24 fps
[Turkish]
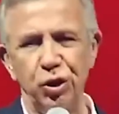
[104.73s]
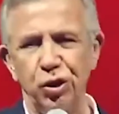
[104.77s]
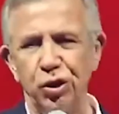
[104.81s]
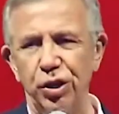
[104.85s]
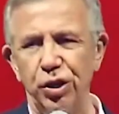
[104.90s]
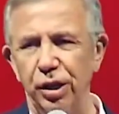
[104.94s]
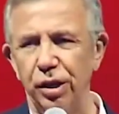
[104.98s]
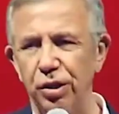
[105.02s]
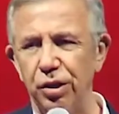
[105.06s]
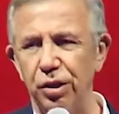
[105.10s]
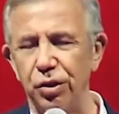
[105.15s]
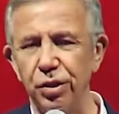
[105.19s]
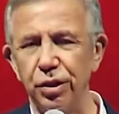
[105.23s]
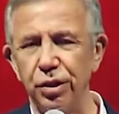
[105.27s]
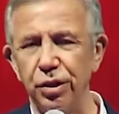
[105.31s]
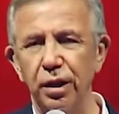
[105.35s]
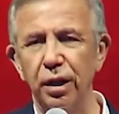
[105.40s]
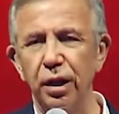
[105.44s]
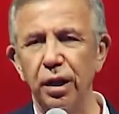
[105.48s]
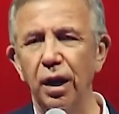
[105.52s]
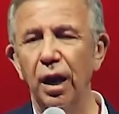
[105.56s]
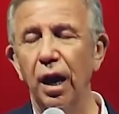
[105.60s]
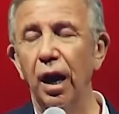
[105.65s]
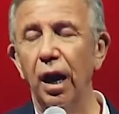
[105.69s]
misiniz?
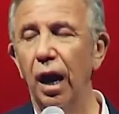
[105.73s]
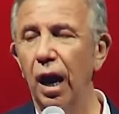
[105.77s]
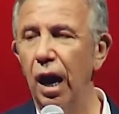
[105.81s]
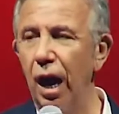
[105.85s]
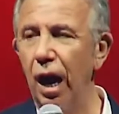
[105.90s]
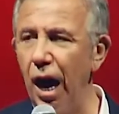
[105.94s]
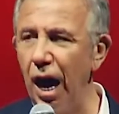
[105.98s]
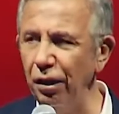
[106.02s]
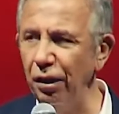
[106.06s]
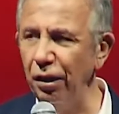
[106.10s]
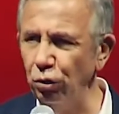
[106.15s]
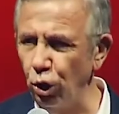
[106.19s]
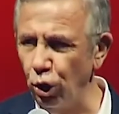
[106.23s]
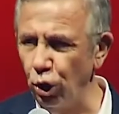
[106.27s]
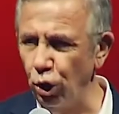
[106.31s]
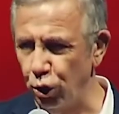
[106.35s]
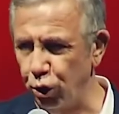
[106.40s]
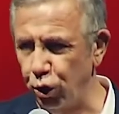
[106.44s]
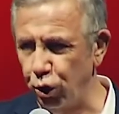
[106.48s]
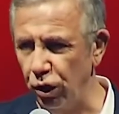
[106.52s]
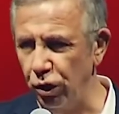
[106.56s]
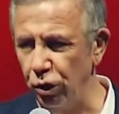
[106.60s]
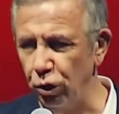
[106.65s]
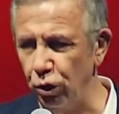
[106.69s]
Ant
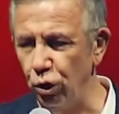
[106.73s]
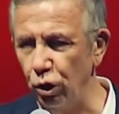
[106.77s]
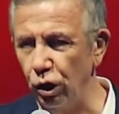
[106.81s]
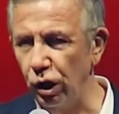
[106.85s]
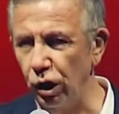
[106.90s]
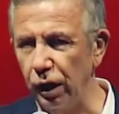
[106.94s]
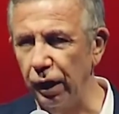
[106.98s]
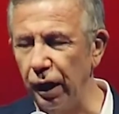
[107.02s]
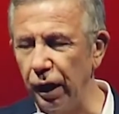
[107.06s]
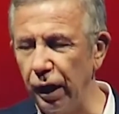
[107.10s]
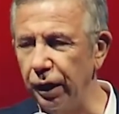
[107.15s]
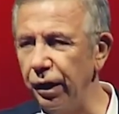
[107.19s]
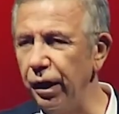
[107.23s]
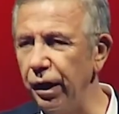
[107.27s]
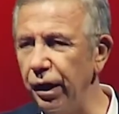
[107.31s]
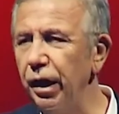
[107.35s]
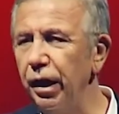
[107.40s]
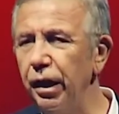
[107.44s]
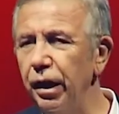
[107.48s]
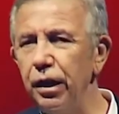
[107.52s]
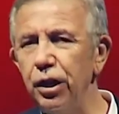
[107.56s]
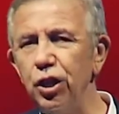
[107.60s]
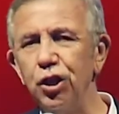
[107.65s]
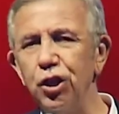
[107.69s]
olsun diyorlar.
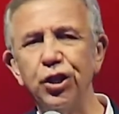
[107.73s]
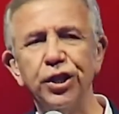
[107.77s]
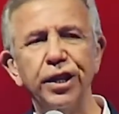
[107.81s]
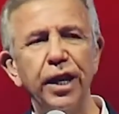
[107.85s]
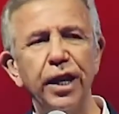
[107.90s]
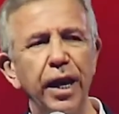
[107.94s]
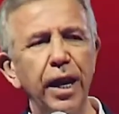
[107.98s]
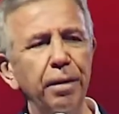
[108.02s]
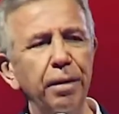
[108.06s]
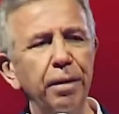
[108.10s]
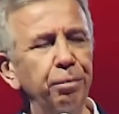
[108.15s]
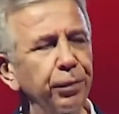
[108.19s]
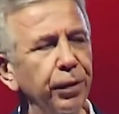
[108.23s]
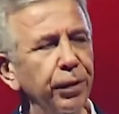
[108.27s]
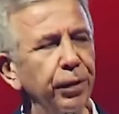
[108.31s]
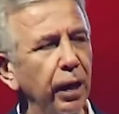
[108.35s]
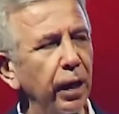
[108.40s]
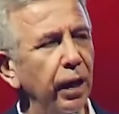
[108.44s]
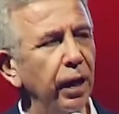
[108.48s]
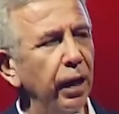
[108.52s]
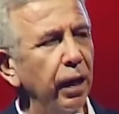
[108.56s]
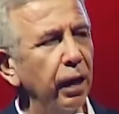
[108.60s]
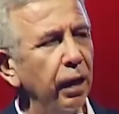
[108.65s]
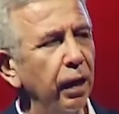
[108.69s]
İşte
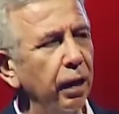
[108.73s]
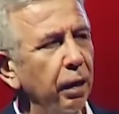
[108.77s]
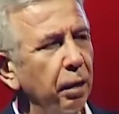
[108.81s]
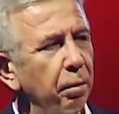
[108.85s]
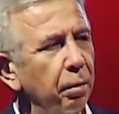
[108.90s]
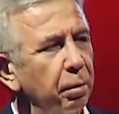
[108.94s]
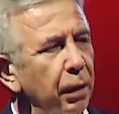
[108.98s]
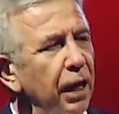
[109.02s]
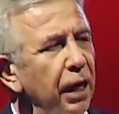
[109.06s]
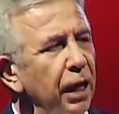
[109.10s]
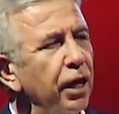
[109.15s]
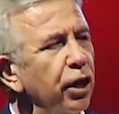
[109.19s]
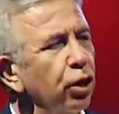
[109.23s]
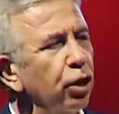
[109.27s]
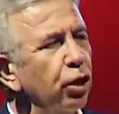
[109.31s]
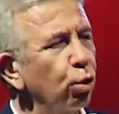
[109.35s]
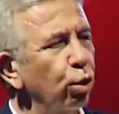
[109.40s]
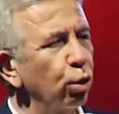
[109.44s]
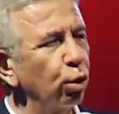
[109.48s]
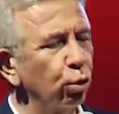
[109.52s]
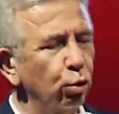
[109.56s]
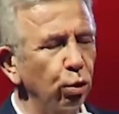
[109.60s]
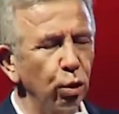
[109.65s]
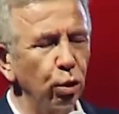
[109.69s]
Milli
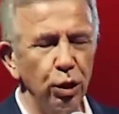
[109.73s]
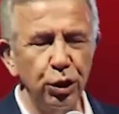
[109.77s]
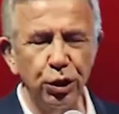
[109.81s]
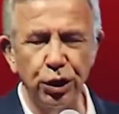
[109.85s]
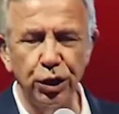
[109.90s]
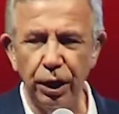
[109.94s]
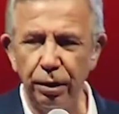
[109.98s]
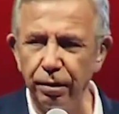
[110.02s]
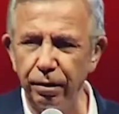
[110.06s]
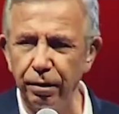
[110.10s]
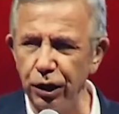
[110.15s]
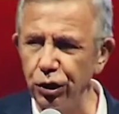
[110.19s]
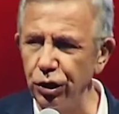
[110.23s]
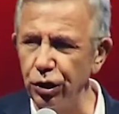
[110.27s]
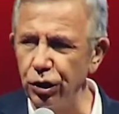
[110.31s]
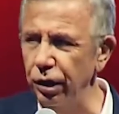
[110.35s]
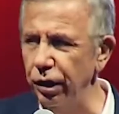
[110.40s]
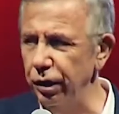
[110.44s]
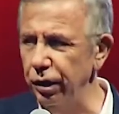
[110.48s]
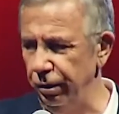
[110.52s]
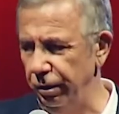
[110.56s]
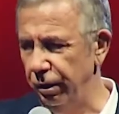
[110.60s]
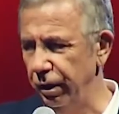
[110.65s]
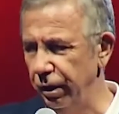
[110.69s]
Kurtuluş
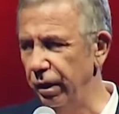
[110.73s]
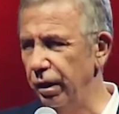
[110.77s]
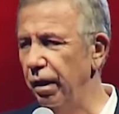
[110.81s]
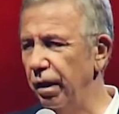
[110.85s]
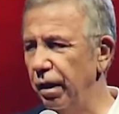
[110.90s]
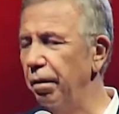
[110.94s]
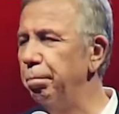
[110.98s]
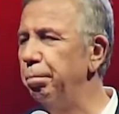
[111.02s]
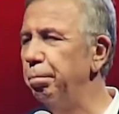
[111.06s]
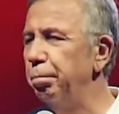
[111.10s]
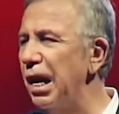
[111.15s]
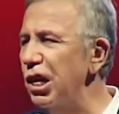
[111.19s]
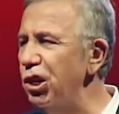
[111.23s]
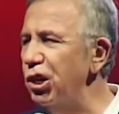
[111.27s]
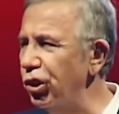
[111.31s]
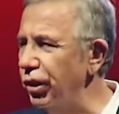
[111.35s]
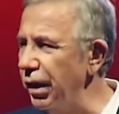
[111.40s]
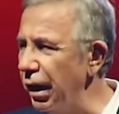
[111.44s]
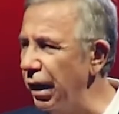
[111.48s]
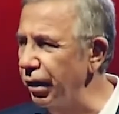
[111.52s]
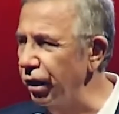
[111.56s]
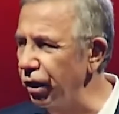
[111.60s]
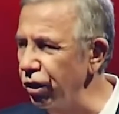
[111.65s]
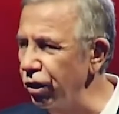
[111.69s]
Savaşı'nın
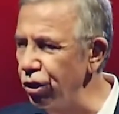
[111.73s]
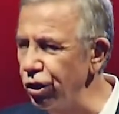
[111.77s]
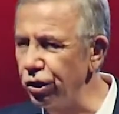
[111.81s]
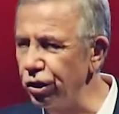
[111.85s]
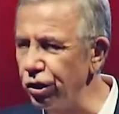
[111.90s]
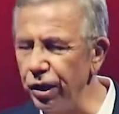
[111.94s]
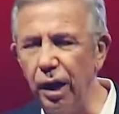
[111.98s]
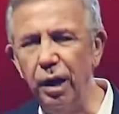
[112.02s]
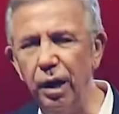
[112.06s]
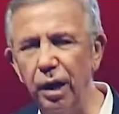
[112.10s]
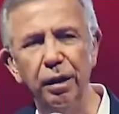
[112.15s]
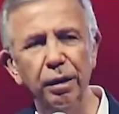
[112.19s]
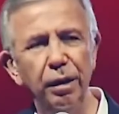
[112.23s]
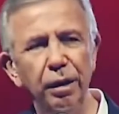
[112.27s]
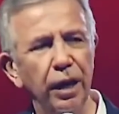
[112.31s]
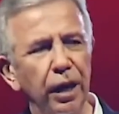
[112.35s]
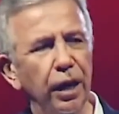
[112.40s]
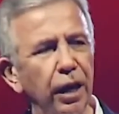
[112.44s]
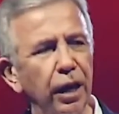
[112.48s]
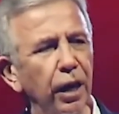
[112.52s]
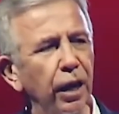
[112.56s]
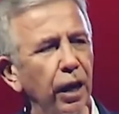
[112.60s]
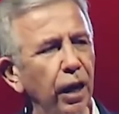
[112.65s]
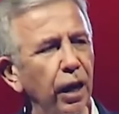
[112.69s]
Başlangıcında
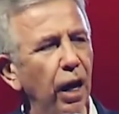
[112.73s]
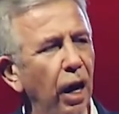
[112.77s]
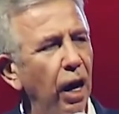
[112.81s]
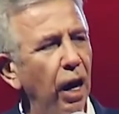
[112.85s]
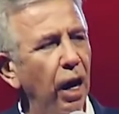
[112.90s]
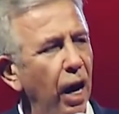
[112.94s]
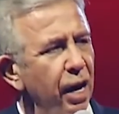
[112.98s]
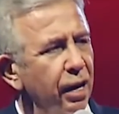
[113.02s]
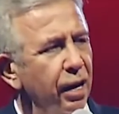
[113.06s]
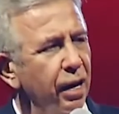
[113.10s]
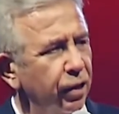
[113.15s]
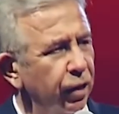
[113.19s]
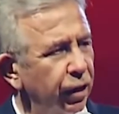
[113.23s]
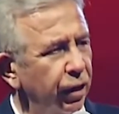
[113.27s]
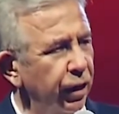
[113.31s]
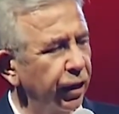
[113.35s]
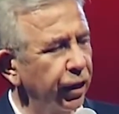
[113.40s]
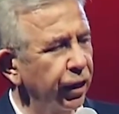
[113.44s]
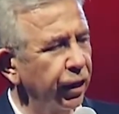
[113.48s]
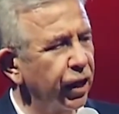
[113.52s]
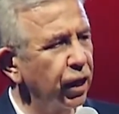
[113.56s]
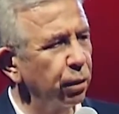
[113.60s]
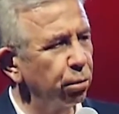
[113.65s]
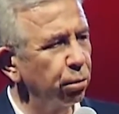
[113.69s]

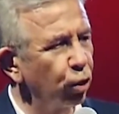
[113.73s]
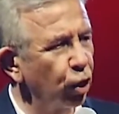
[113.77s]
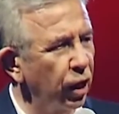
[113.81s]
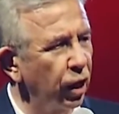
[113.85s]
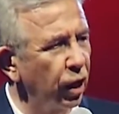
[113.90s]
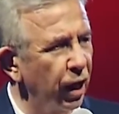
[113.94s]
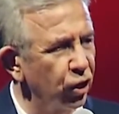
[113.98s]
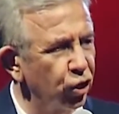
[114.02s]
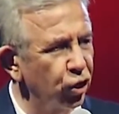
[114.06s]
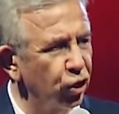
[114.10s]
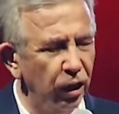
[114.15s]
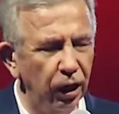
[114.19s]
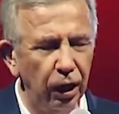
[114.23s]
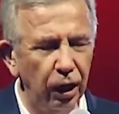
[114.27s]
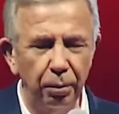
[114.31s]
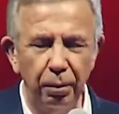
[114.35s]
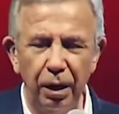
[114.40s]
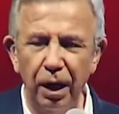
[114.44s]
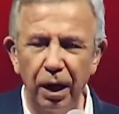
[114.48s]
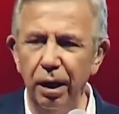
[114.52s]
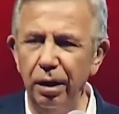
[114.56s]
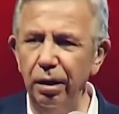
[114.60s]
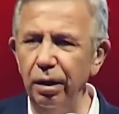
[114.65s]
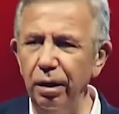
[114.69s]
Ankara'daki bu
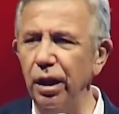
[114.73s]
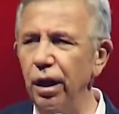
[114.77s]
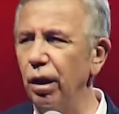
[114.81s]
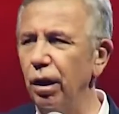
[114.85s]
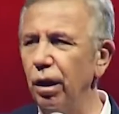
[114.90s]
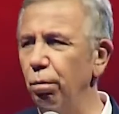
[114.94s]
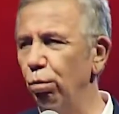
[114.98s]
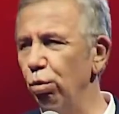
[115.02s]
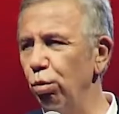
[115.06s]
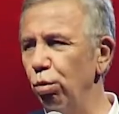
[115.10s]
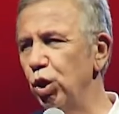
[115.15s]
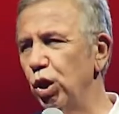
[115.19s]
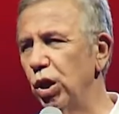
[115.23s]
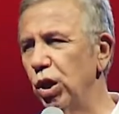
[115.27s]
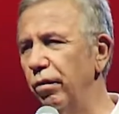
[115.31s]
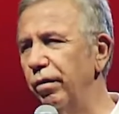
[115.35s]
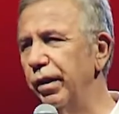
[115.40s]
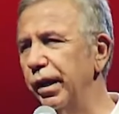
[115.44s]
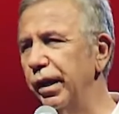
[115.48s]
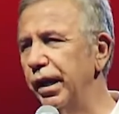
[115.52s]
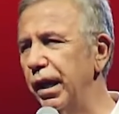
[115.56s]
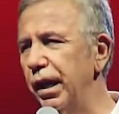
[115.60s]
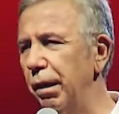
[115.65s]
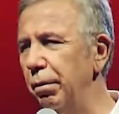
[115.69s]
karşılama
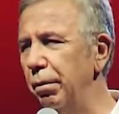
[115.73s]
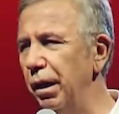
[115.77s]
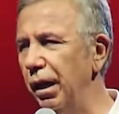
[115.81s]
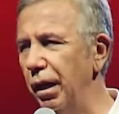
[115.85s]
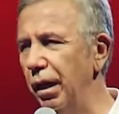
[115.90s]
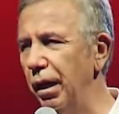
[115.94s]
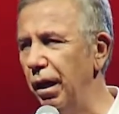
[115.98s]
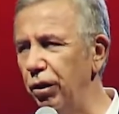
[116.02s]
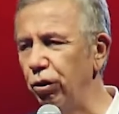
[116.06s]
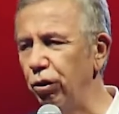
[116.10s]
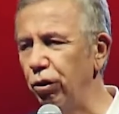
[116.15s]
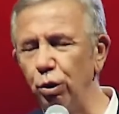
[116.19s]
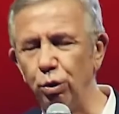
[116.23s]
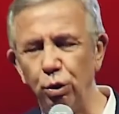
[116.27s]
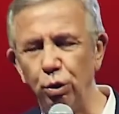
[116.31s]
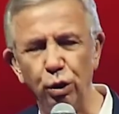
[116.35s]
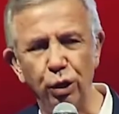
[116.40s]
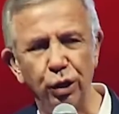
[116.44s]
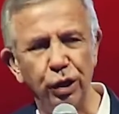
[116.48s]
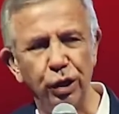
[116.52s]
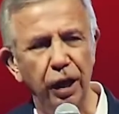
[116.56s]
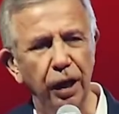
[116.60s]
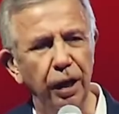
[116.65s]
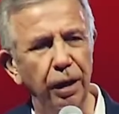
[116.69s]
Mustafa Kemal
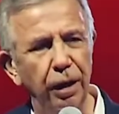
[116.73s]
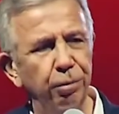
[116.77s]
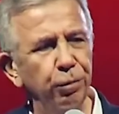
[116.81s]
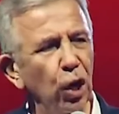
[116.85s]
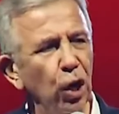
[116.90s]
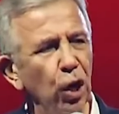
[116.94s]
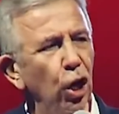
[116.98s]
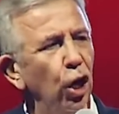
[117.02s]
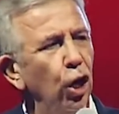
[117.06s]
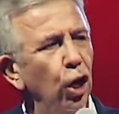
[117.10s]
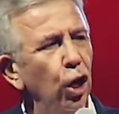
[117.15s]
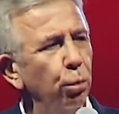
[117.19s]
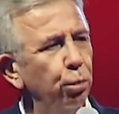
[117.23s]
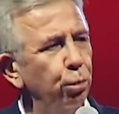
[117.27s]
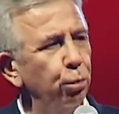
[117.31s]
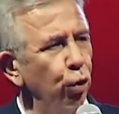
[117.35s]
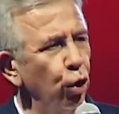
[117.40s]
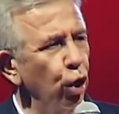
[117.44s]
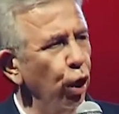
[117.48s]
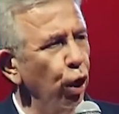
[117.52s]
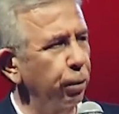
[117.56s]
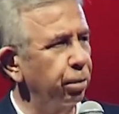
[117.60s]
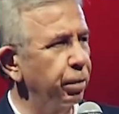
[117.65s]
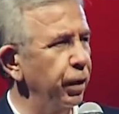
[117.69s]
Atatürk'e
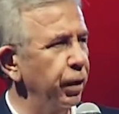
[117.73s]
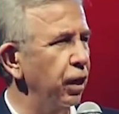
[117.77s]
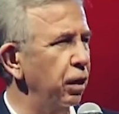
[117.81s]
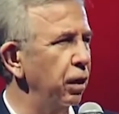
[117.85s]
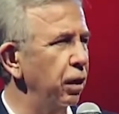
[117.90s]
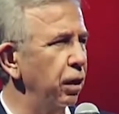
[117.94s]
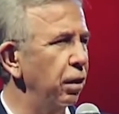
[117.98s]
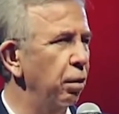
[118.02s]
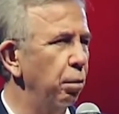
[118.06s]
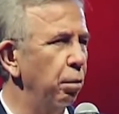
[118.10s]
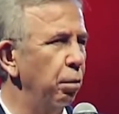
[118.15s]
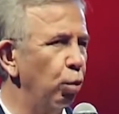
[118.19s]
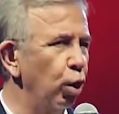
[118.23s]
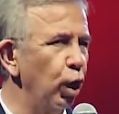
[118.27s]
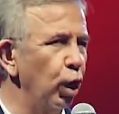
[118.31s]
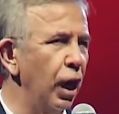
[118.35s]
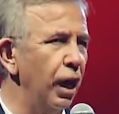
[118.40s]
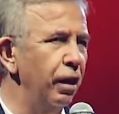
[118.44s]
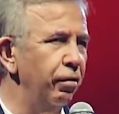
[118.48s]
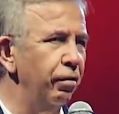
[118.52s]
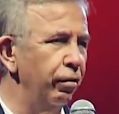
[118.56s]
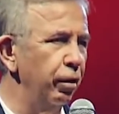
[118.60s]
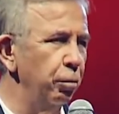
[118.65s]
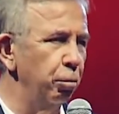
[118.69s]
büyük bir
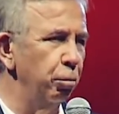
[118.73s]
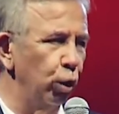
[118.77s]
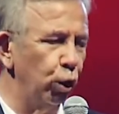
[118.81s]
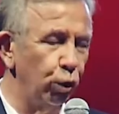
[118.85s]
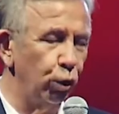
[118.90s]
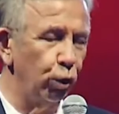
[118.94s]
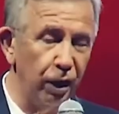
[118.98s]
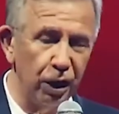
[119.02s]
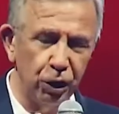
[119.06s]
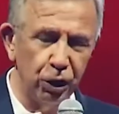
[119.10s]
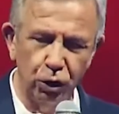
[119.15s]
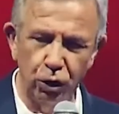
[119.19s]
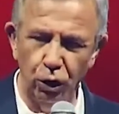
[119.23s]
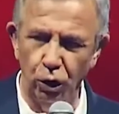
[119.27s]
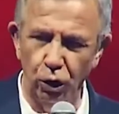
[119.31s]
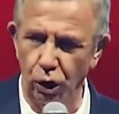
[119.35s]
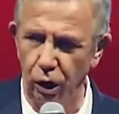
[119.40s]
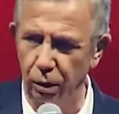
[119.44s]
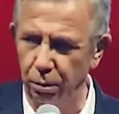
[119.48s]
moral ve motivasyon